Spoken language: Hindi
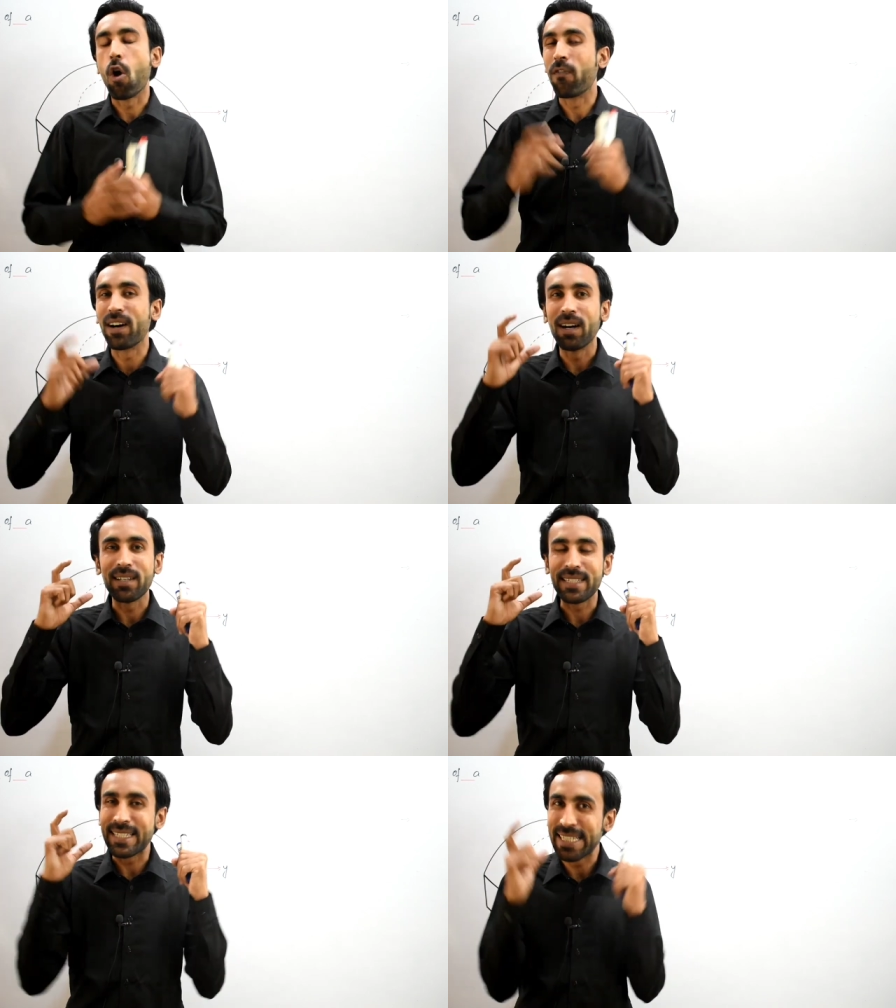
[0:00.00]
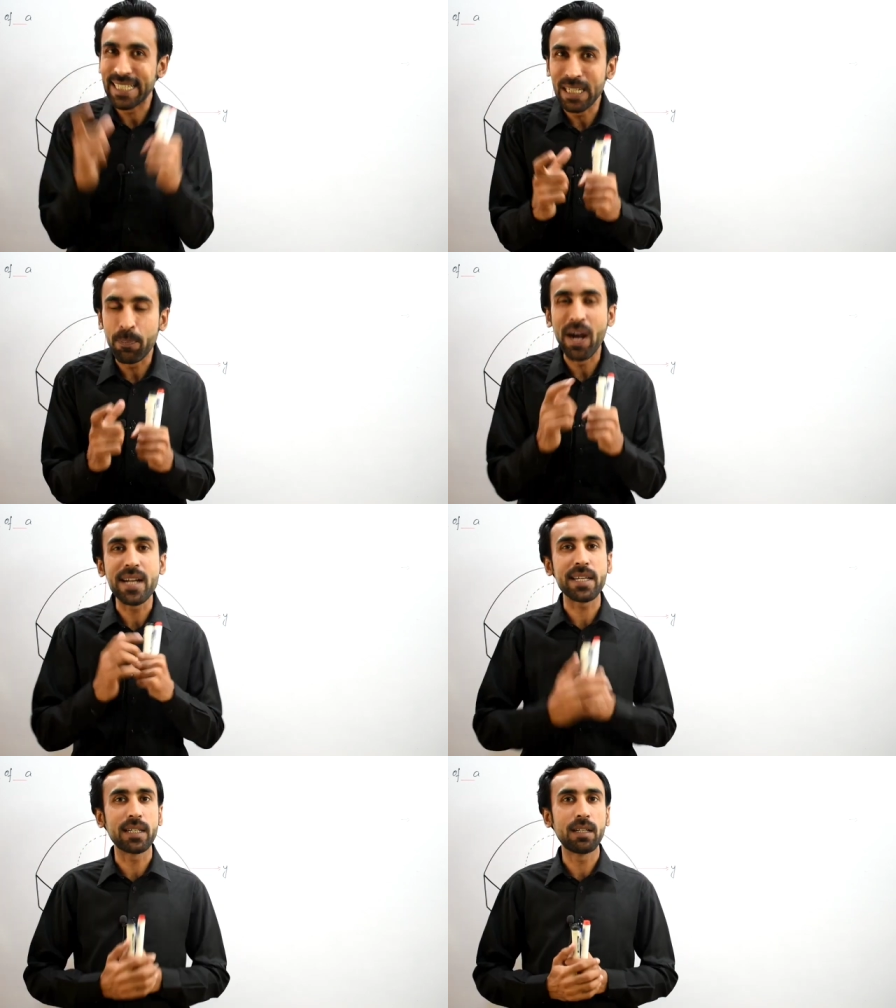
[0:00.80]
ऑफ अ सिंगल
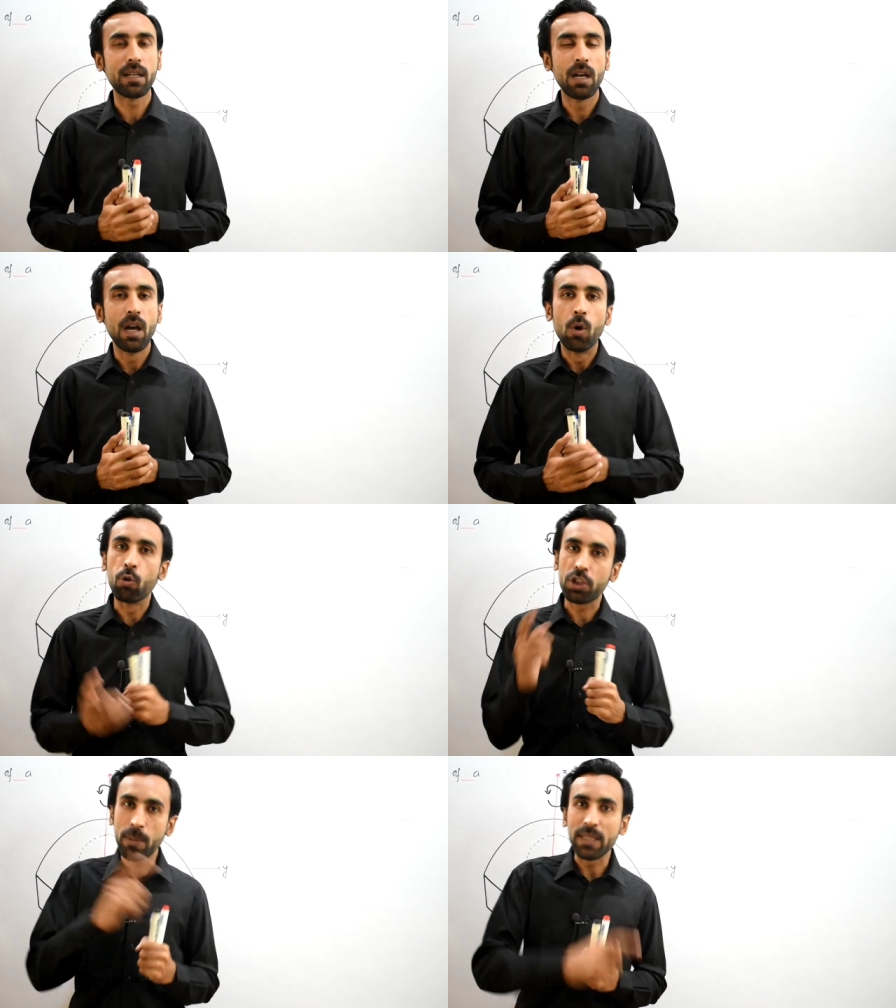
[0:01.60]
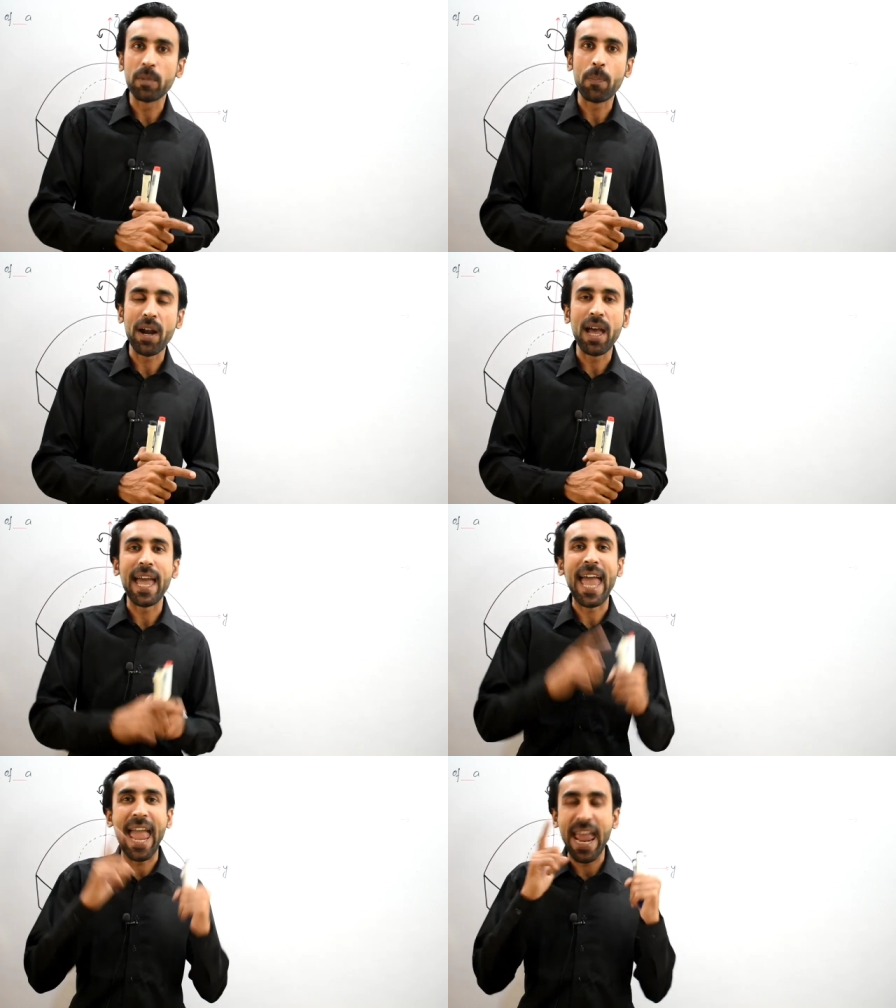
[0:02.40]
पार्टिकल उसके बाद हमने पढ़ा है